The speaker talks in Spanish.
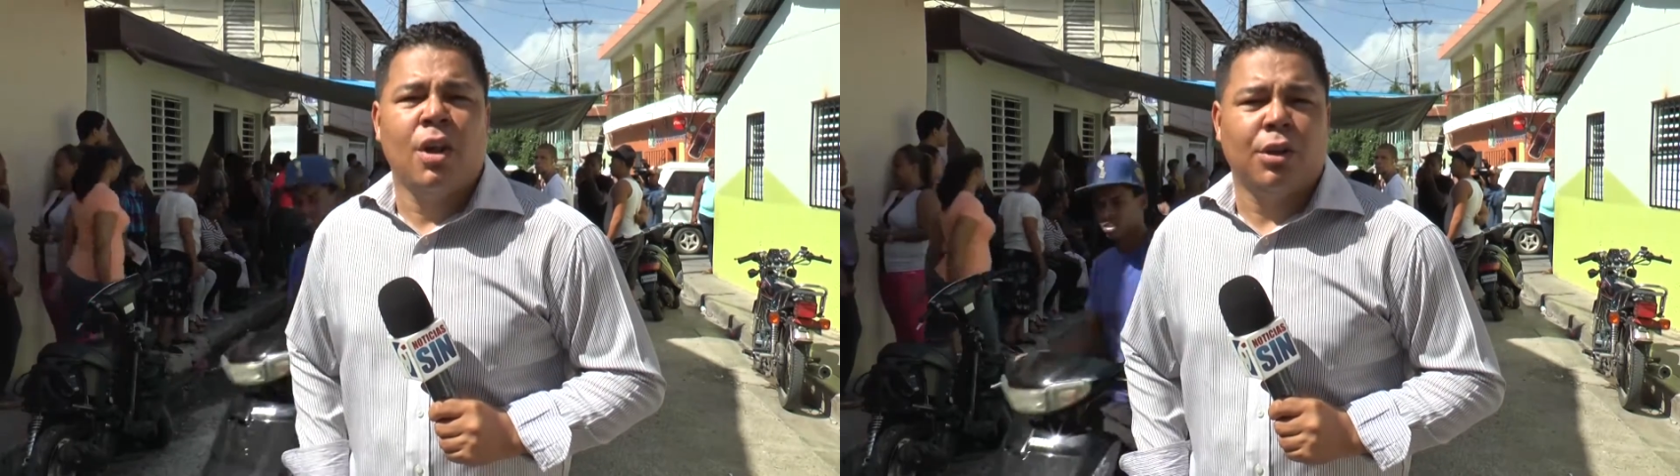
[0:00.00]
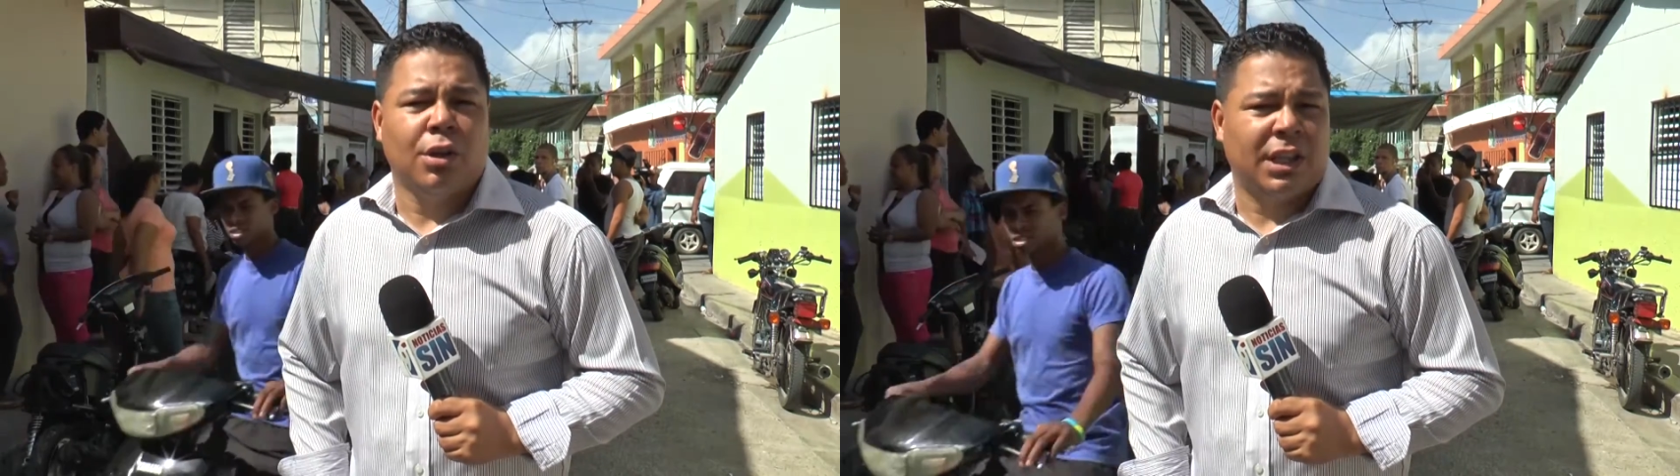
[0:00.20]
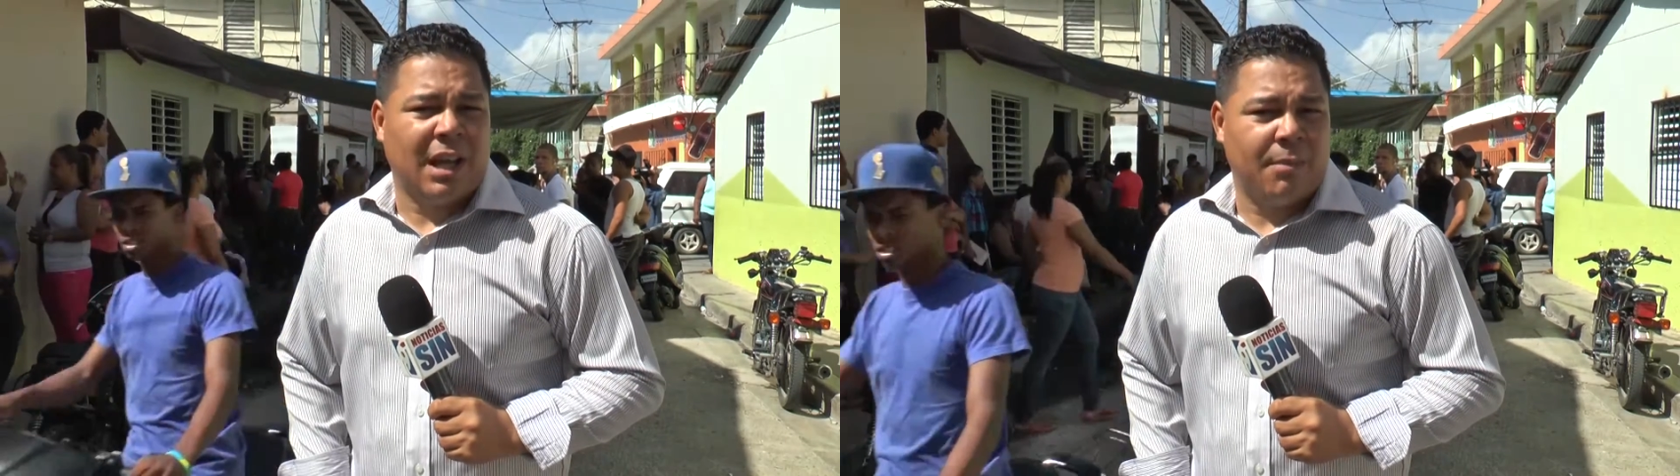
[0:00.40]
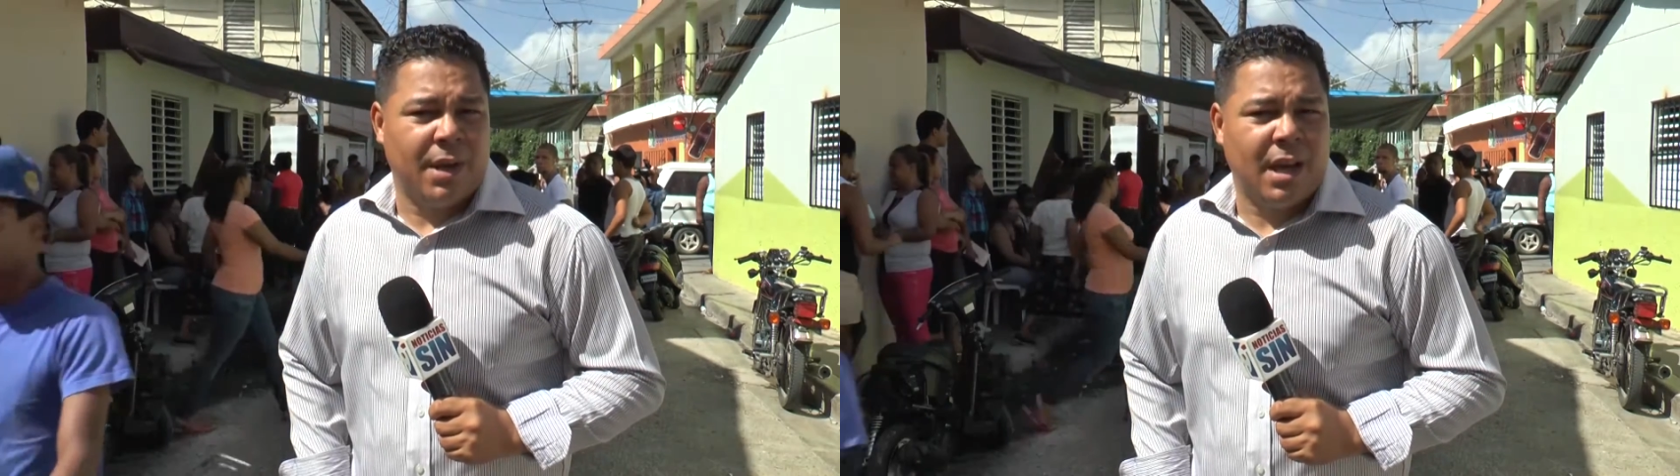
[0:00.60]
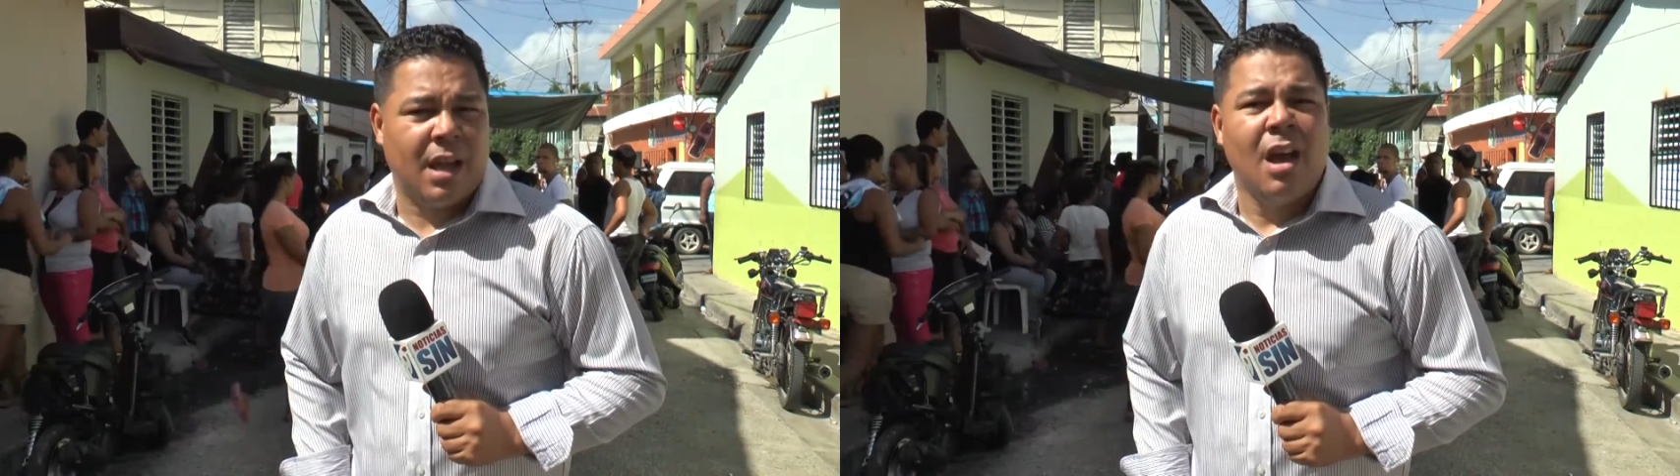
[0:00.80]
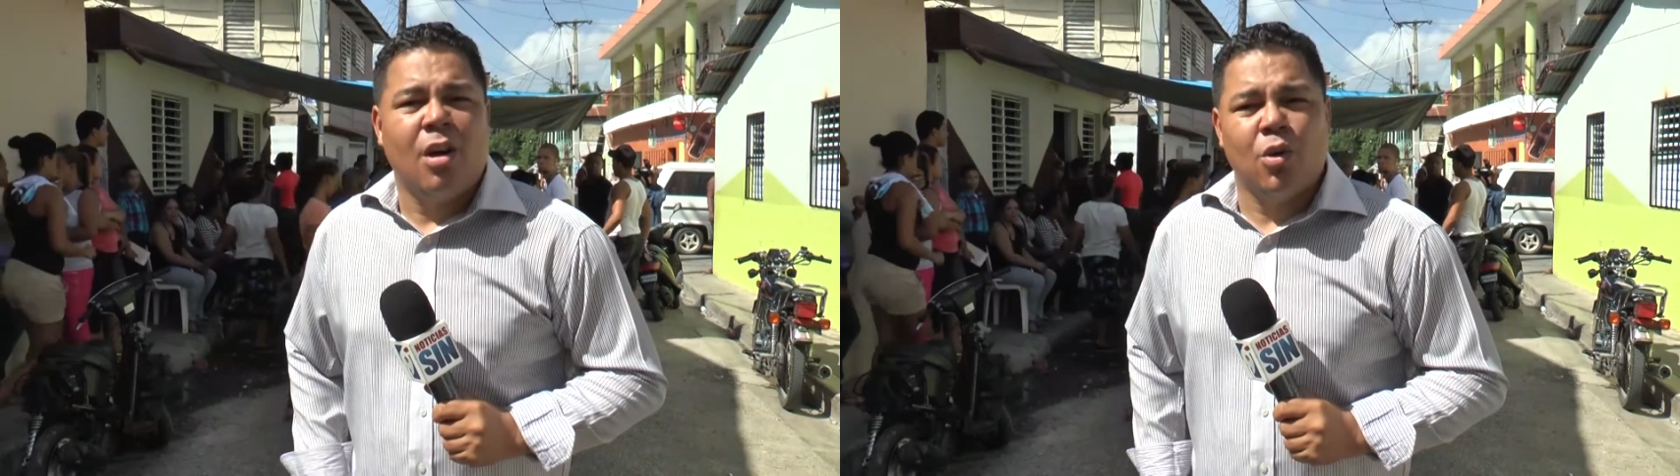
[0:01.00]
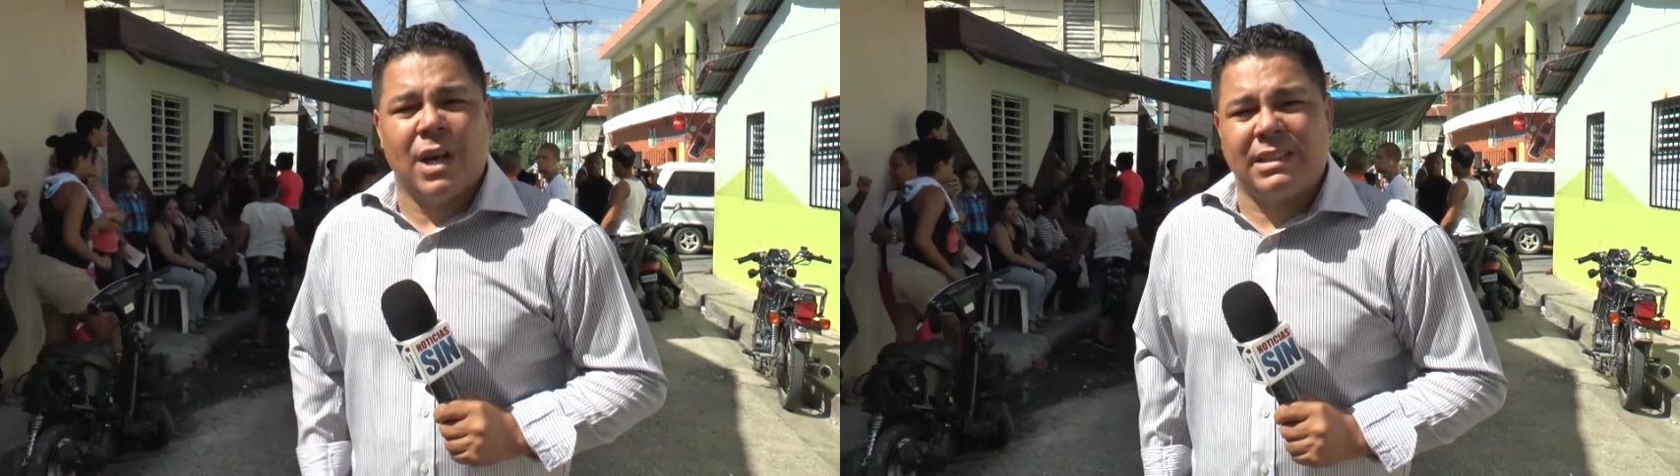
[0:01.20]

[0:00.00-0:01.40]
donde también una